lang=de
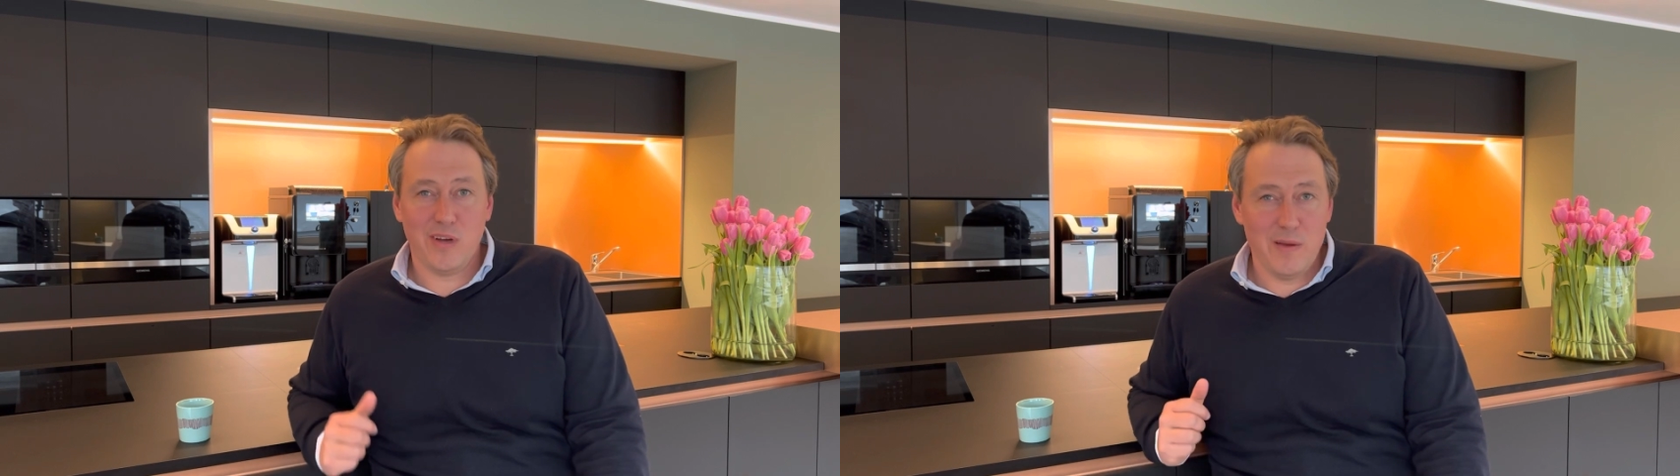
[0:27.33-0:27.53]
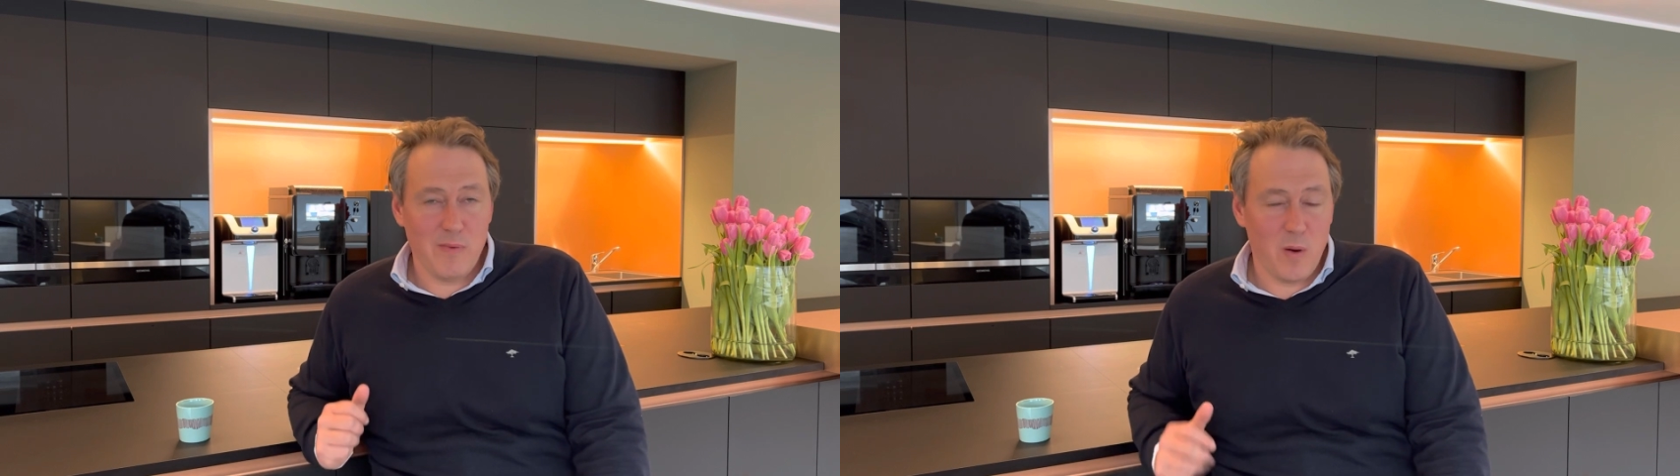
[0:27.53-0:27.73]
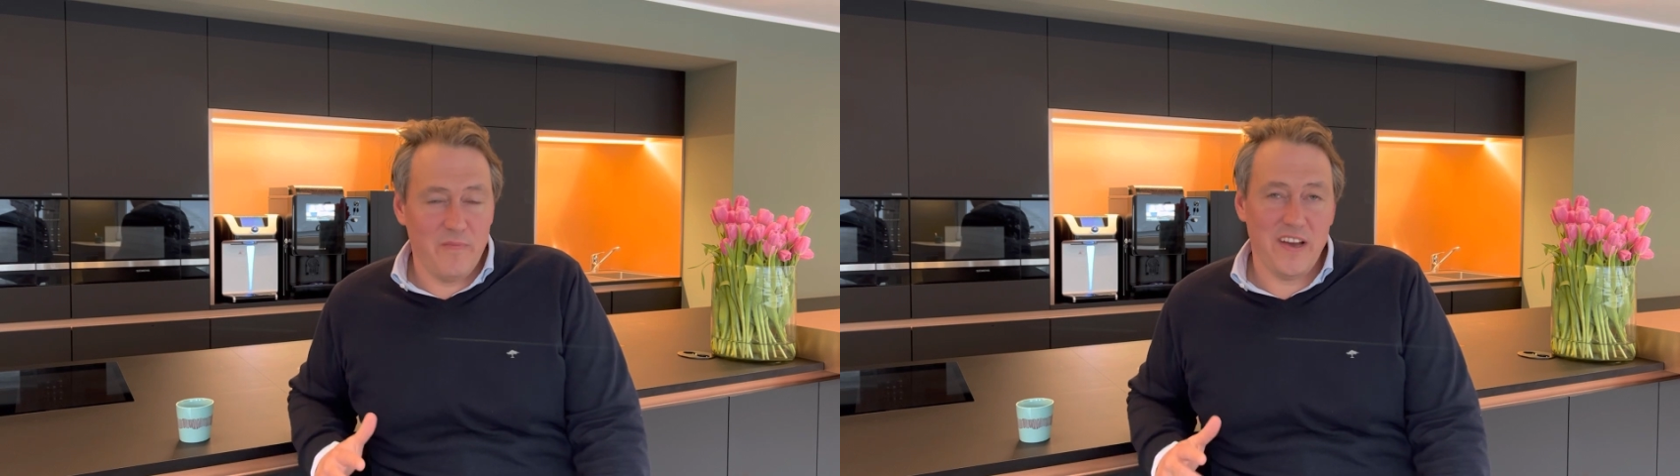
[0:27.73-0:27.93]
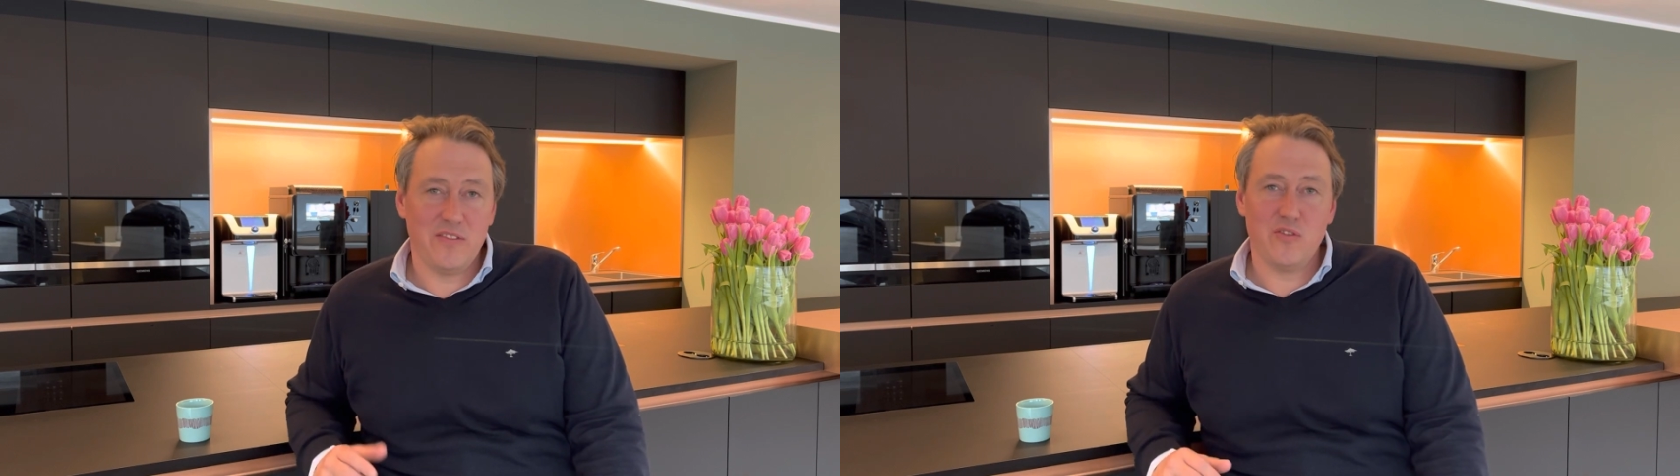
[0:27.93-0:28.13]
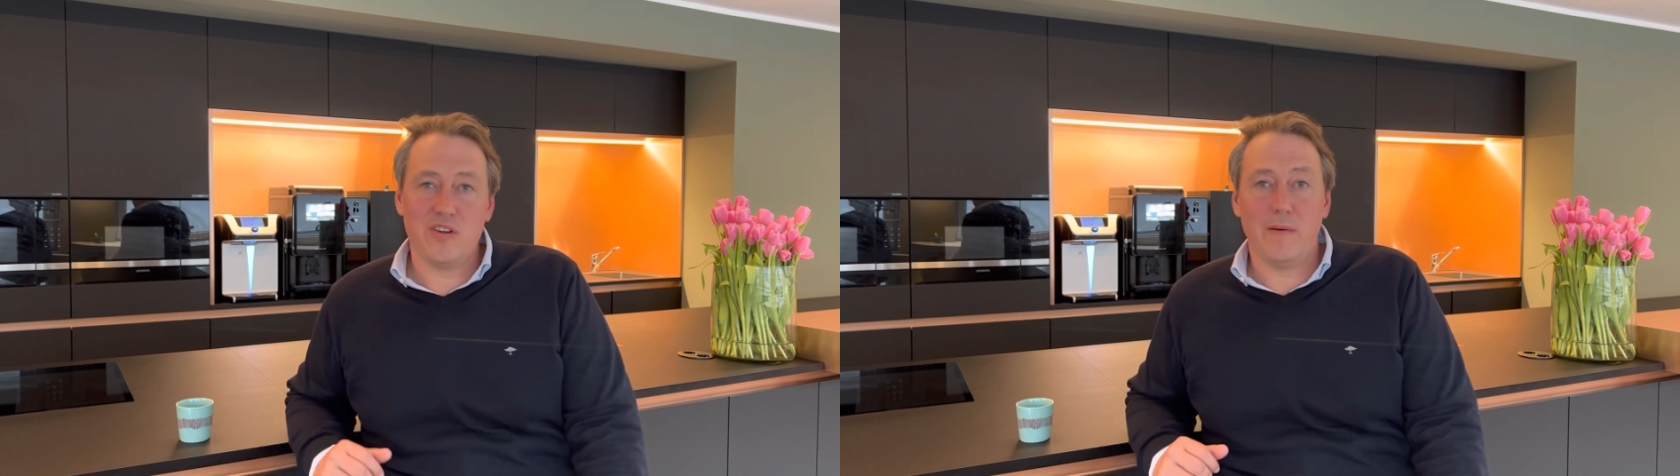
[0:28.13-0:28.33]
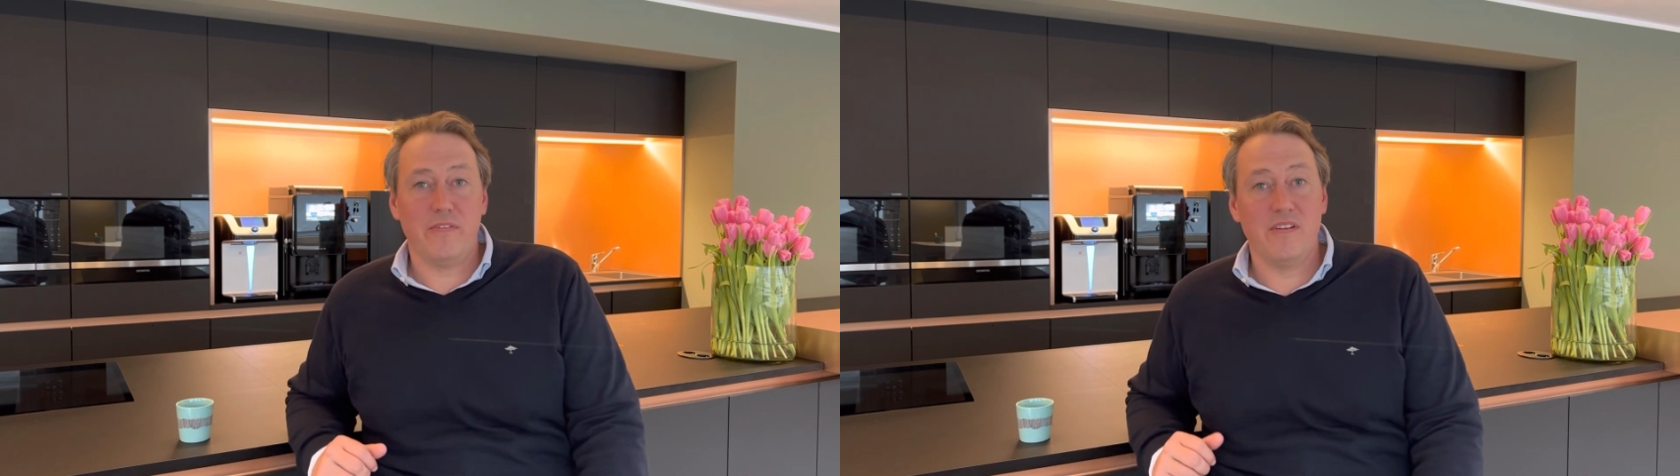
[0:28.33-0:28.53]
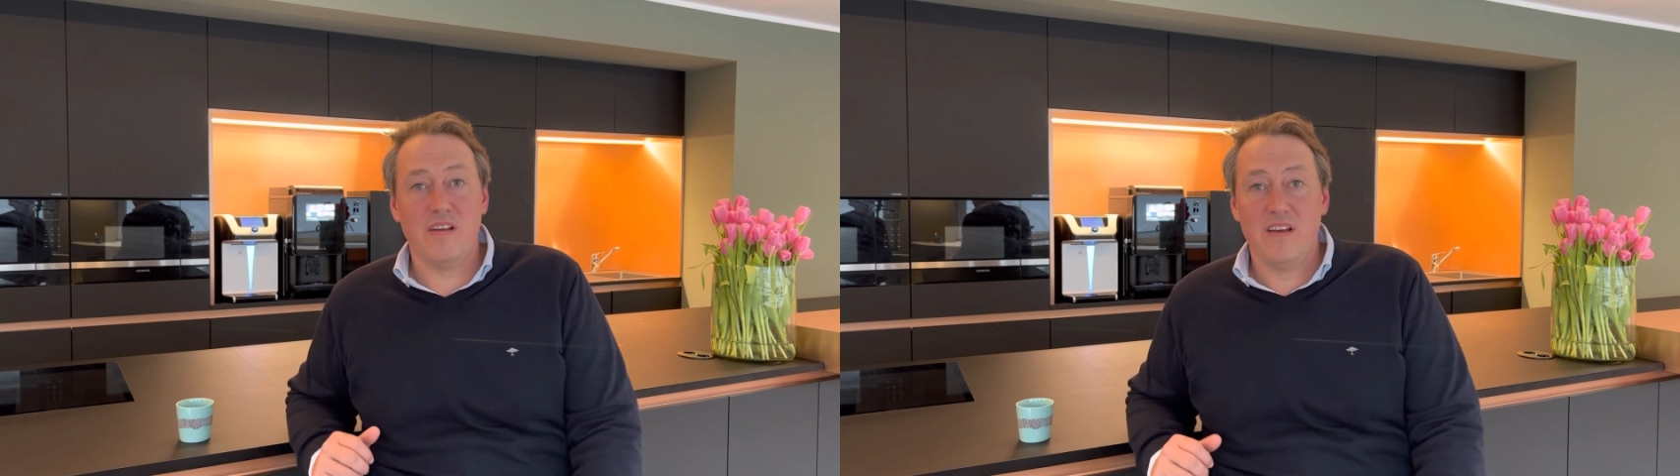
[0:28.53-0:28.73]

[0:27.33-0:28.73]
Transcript: immer um Wert zu schaffen